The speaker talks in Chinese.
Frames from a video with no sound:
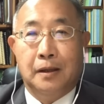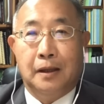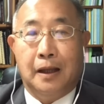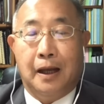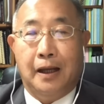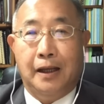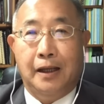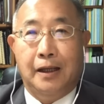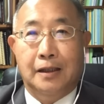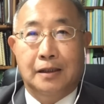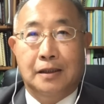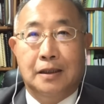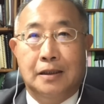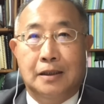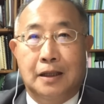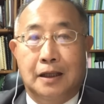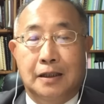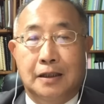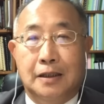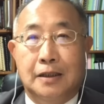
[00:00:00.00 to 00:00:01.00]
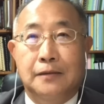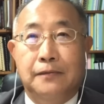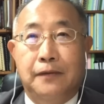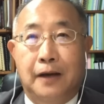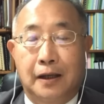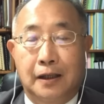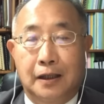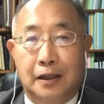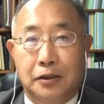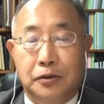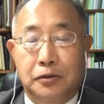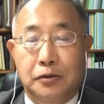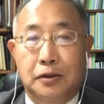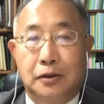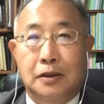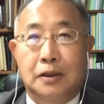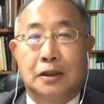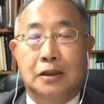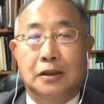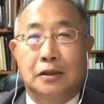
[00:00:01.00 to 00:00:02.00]
他也是在释放一个
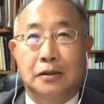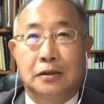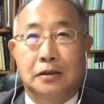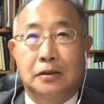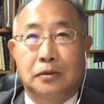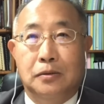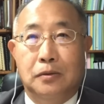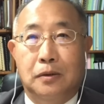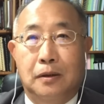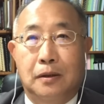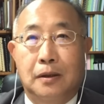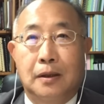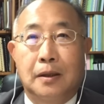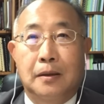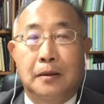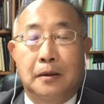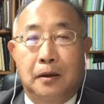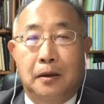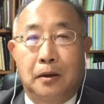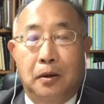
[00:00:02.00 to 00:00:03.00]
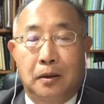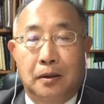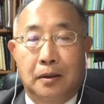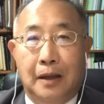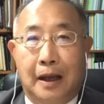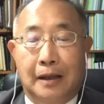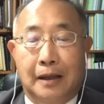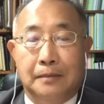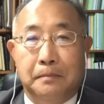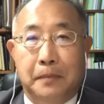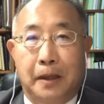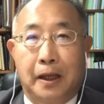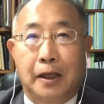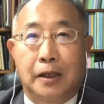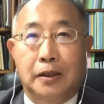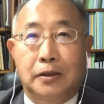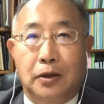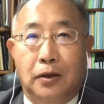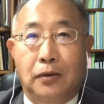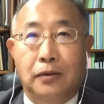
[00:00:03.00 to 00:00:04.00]
讯息，就是说，让
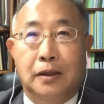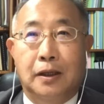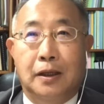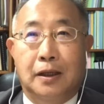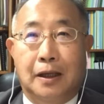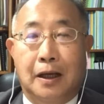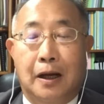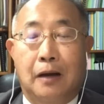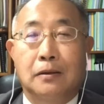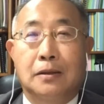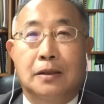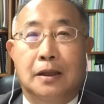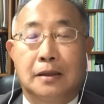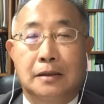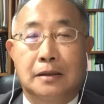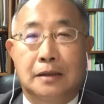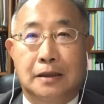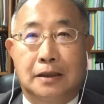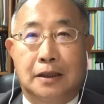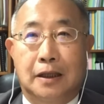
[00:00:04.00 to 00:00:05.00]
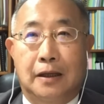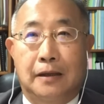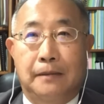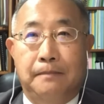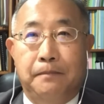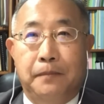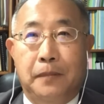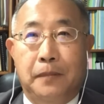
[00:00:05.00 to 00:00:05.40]
美中的高层之间，